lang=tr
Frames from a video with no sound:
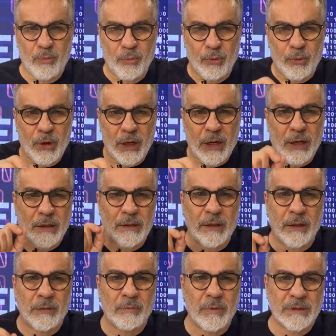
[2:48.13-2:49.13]
buna
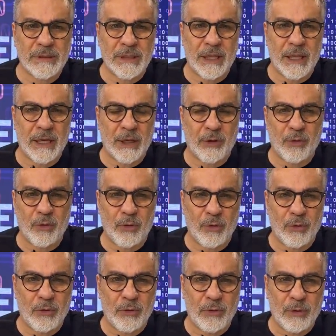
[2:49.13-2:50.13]
katlanması gerekiyor.
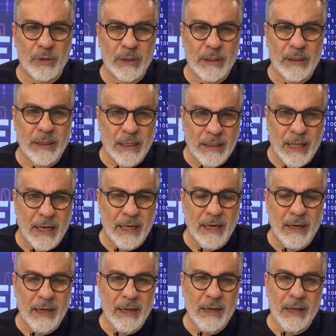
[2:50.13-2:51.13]
Neden?
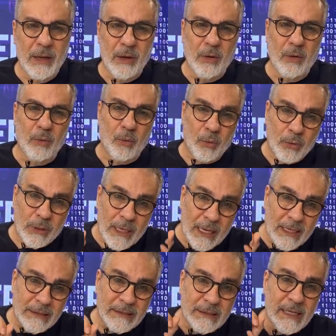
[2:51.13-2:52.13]
O
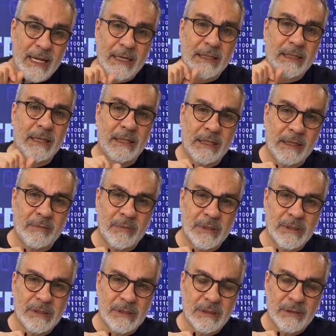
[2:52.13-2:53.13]
gençler
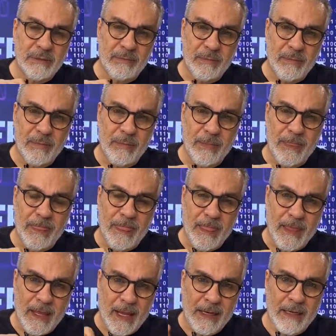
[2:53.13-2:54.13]
dediğimiz
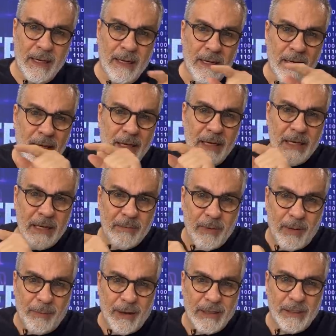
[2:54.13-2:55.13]
yani
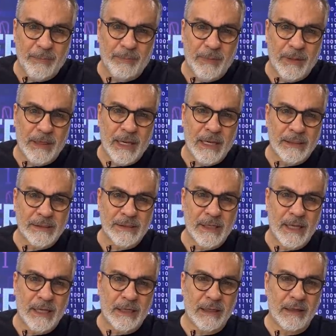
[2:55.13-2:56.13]
İmam Hatipli
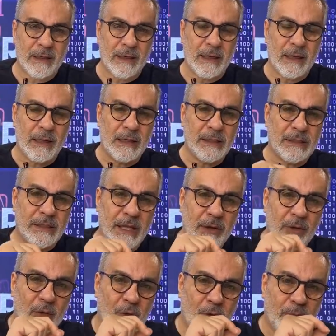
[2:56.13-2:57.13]
gençler, işte
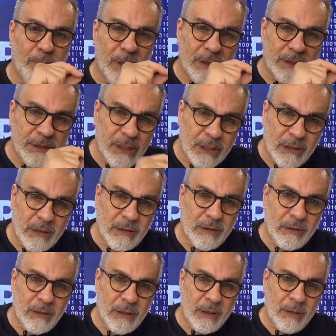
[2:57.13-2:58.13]
yok başka
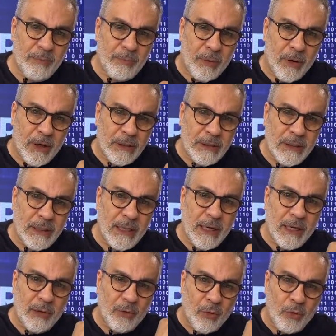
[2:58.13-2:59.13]
e,
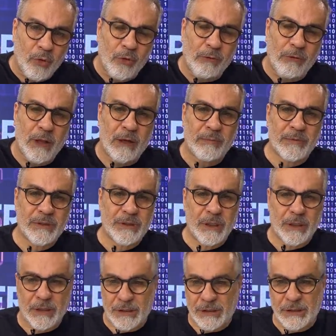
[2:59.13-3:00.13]
partilere gönül vermiş
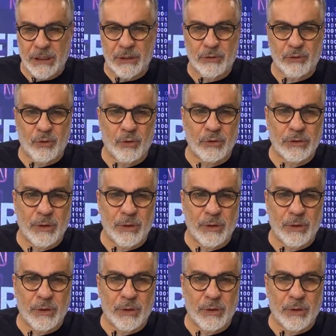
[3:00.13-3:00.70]
ya da işte son